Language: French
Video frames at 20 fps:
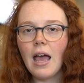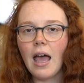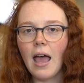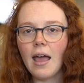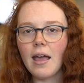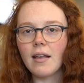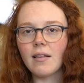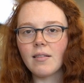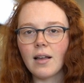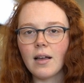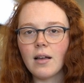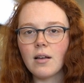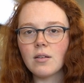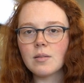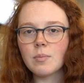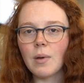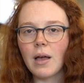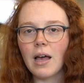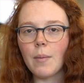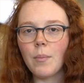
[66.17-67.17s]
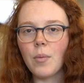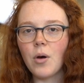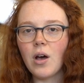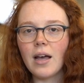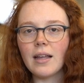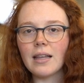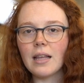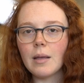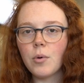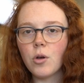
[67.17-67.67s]
intense par rapport
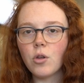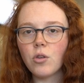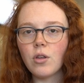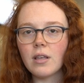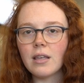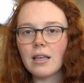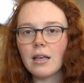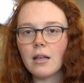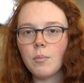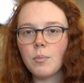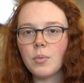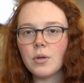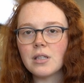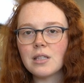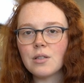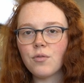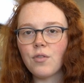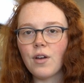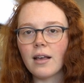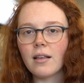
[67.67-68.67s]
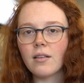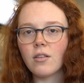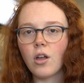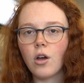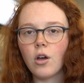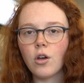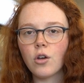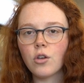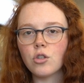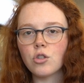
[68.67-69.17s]
à n'importe quel petit
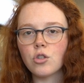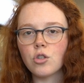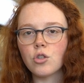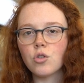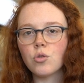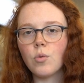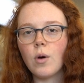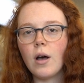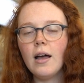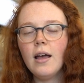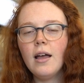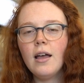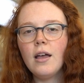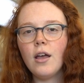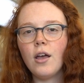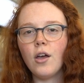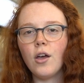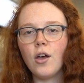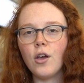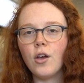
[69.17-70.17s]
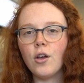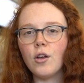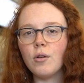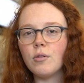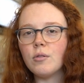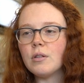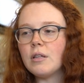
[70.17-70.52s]
facteur, que ce soit euh,